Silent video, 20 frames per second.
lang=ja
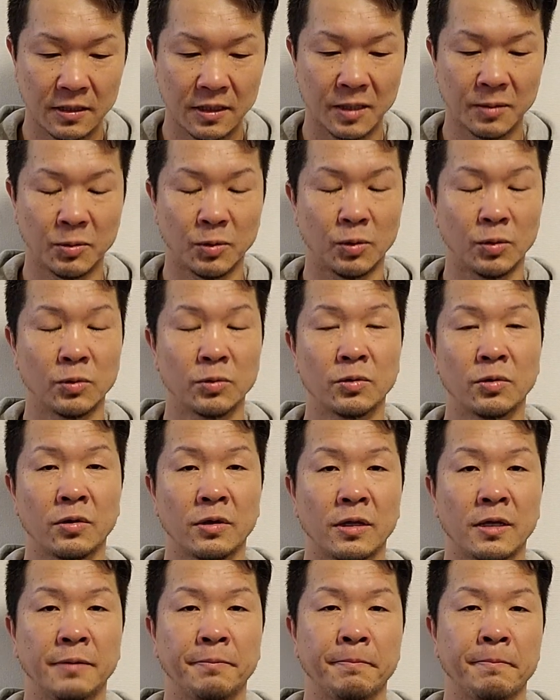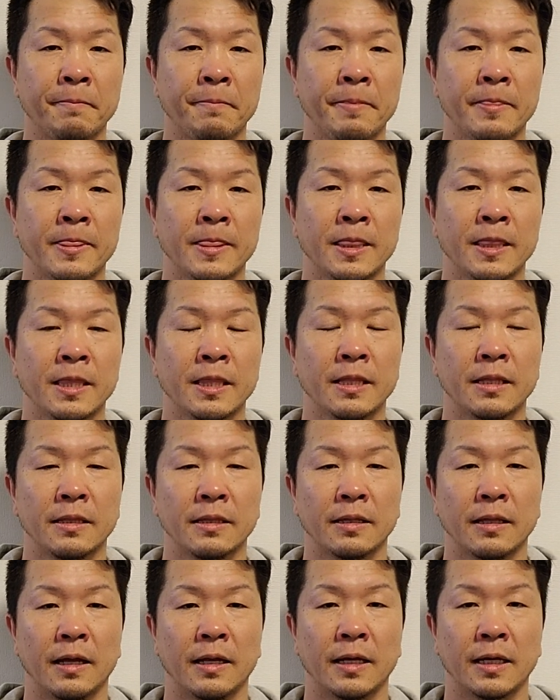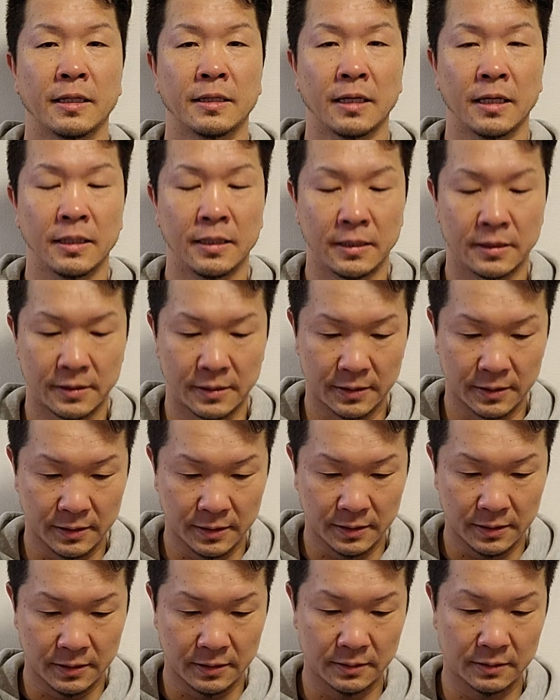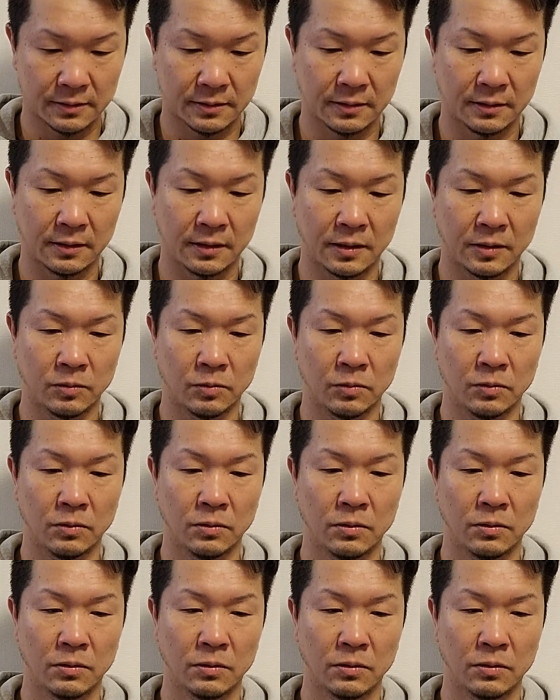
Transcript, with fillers: でも本当にありがたいです。あの、